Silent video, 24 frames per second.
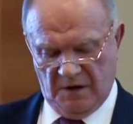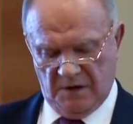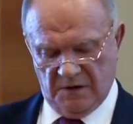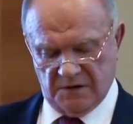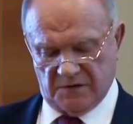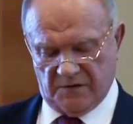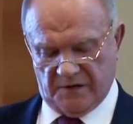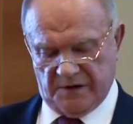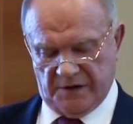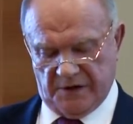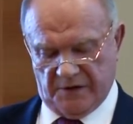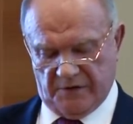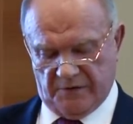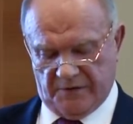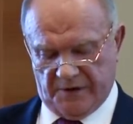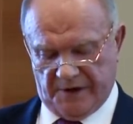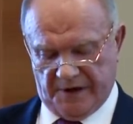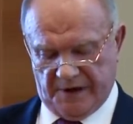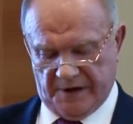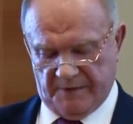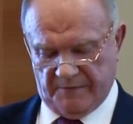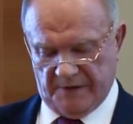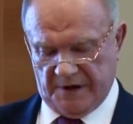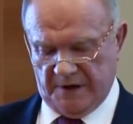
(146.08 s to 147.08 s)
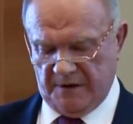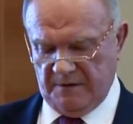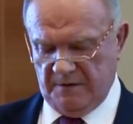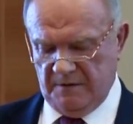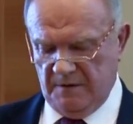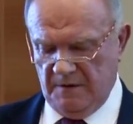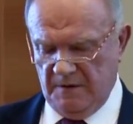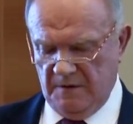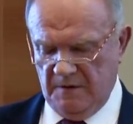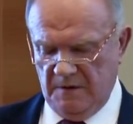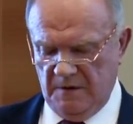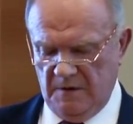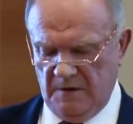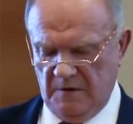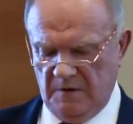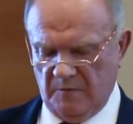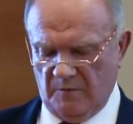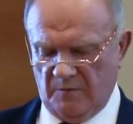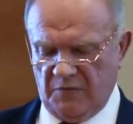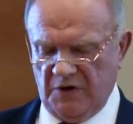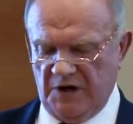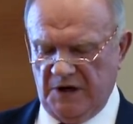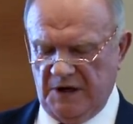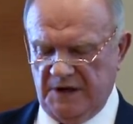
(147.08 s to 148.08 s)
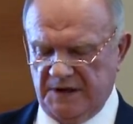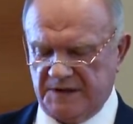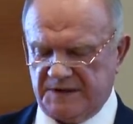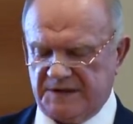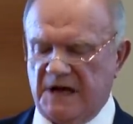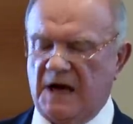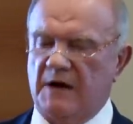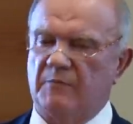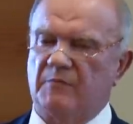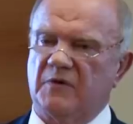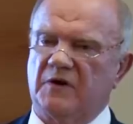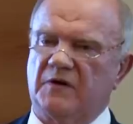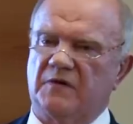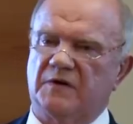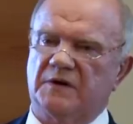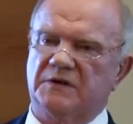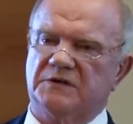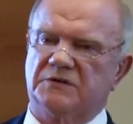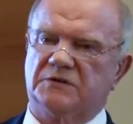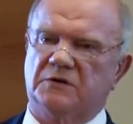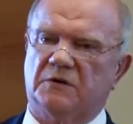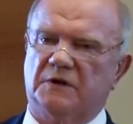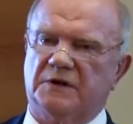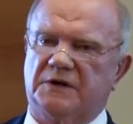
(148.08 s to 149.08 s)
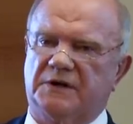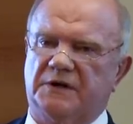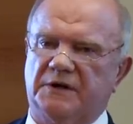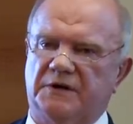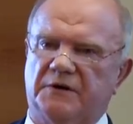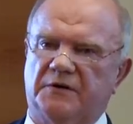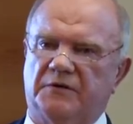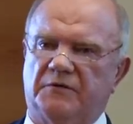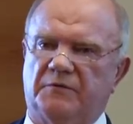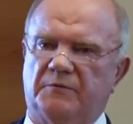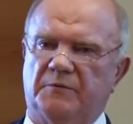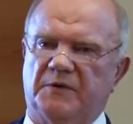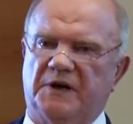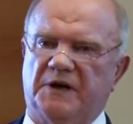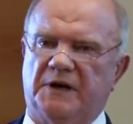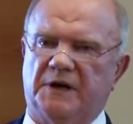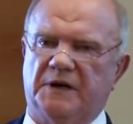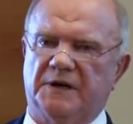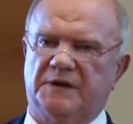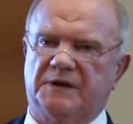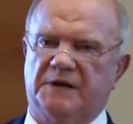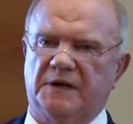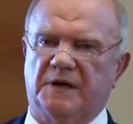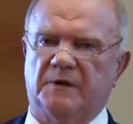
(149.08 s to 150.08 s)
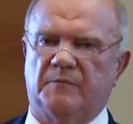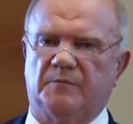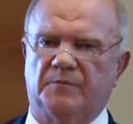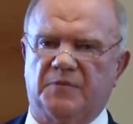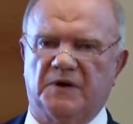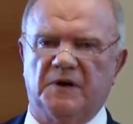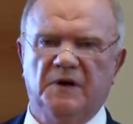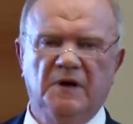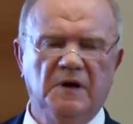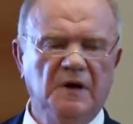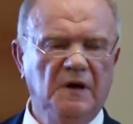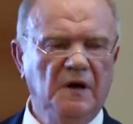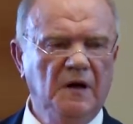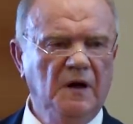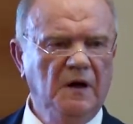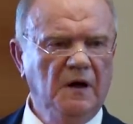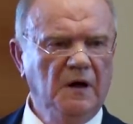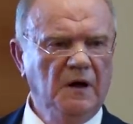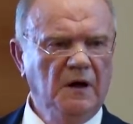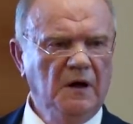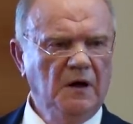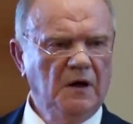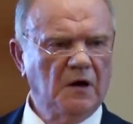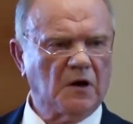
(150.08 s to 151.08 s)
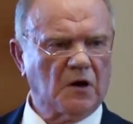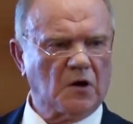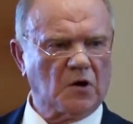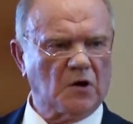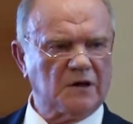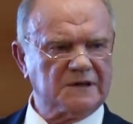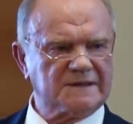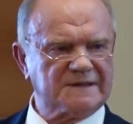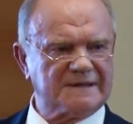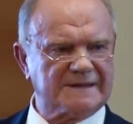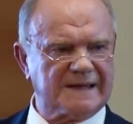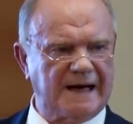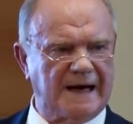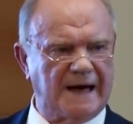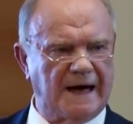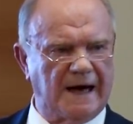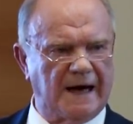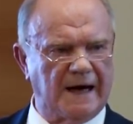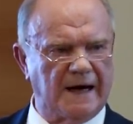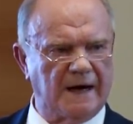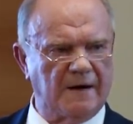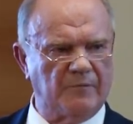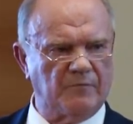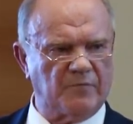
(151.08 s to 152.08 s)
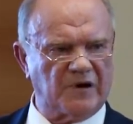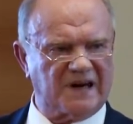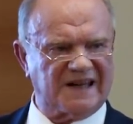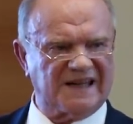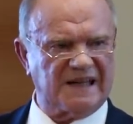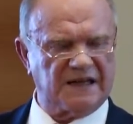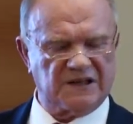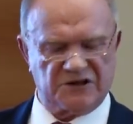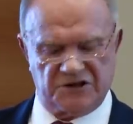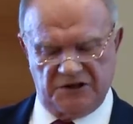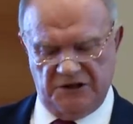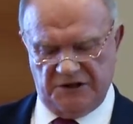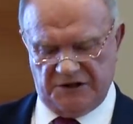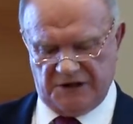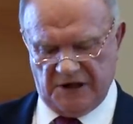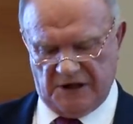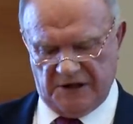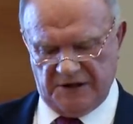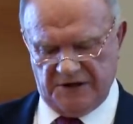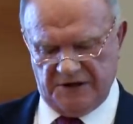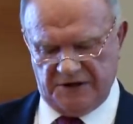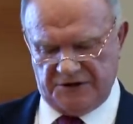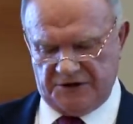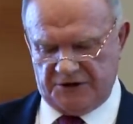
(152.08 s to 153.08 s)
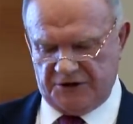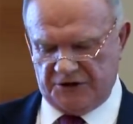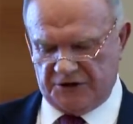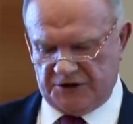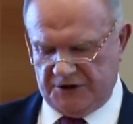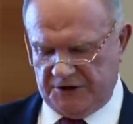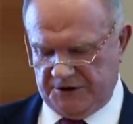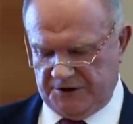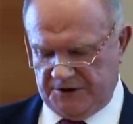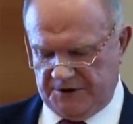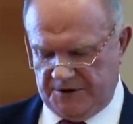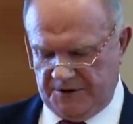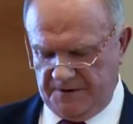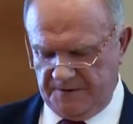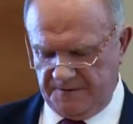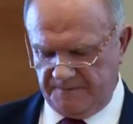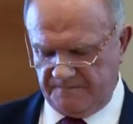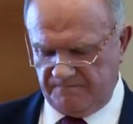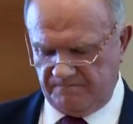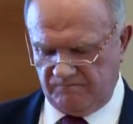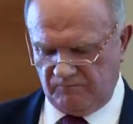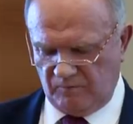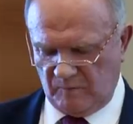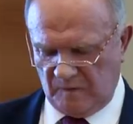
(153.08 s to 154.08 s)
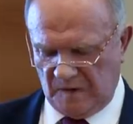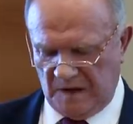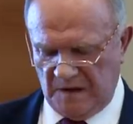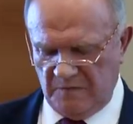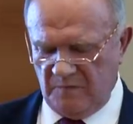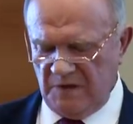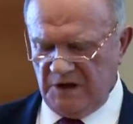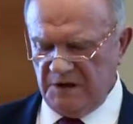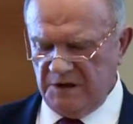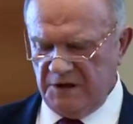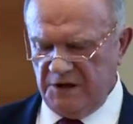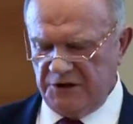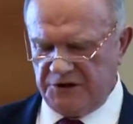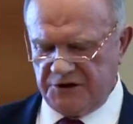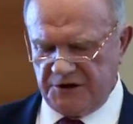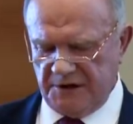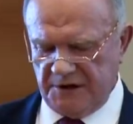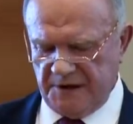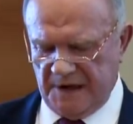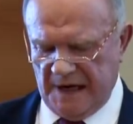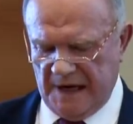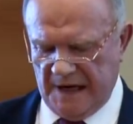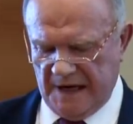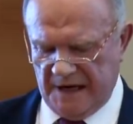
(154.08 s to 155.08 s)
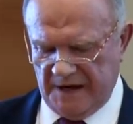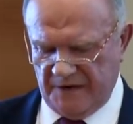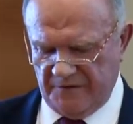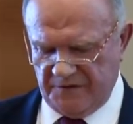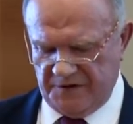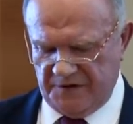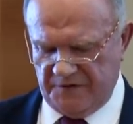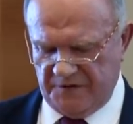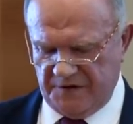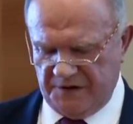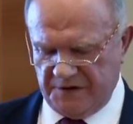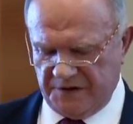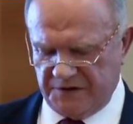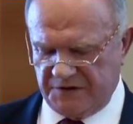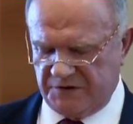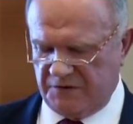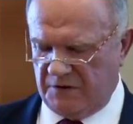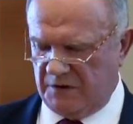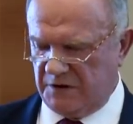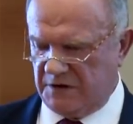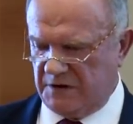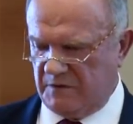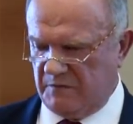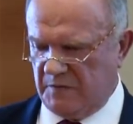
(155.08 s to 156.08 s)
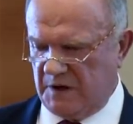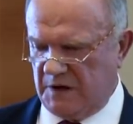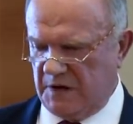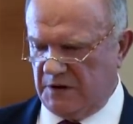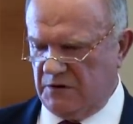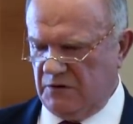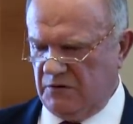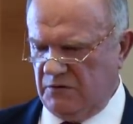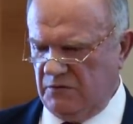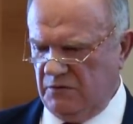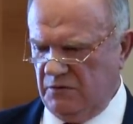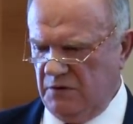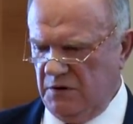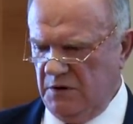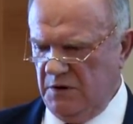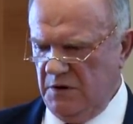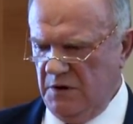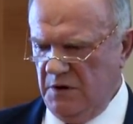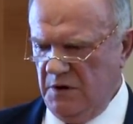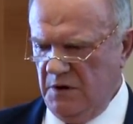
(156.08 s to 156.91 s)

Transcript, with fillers: в свое время были самые высокие в мире темпы роста продолжительности жизни. Мы начинали в 900 году